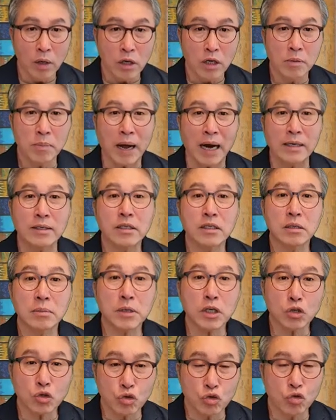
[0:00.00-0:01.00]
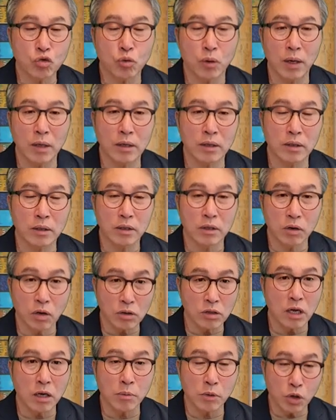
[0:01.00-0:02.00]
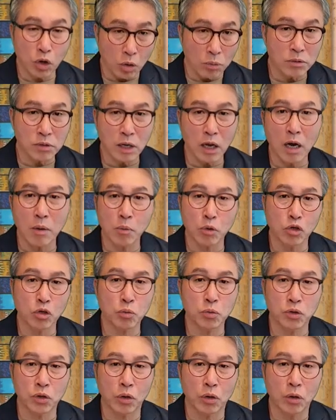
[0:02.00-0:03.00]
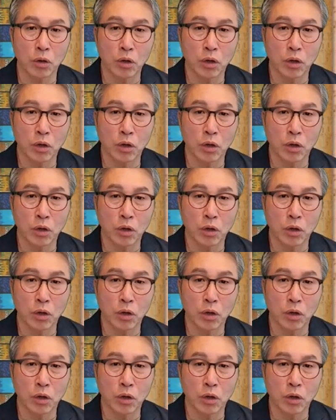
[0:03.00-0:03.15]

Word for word: 그 말씀이 주도하는 그런 삶을 여러분 살아보십시오.